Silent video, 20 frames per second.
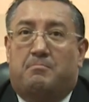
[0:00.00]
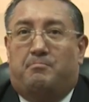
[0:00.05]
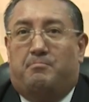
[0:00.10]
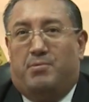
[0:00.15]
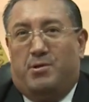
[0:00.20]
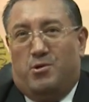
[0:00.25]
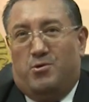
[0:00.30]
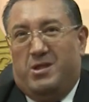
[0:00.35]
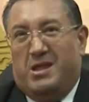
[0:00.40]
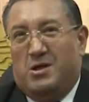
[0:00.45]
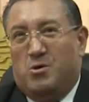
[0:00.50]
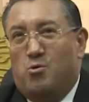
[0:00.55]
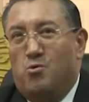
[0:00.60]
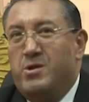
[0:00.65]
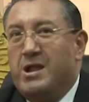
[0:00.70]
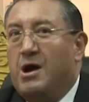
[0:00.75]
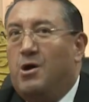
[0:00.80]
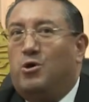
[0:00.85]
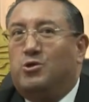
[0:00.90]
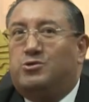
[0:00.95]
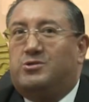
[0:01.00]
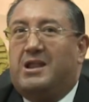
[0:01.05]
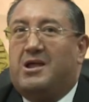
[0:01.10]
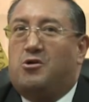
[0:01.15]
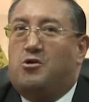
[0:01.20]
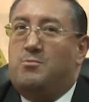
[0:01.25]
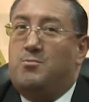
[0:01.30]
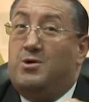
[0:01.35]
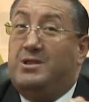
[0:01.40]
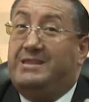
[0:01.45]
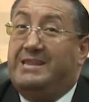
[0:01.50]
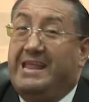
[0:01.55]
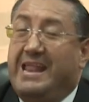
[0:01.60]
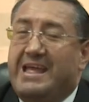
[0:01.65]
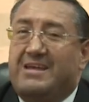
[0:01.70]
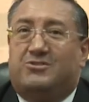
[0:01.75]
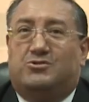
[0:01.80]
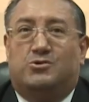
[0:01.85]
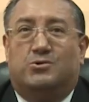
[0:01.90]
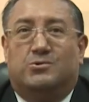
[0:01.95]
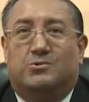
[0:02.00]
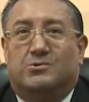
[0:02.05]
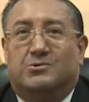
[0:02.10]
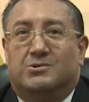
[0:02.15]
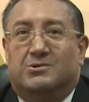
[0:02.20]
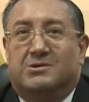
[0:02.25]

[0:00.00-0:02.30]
pero ninguna otra como el derecho,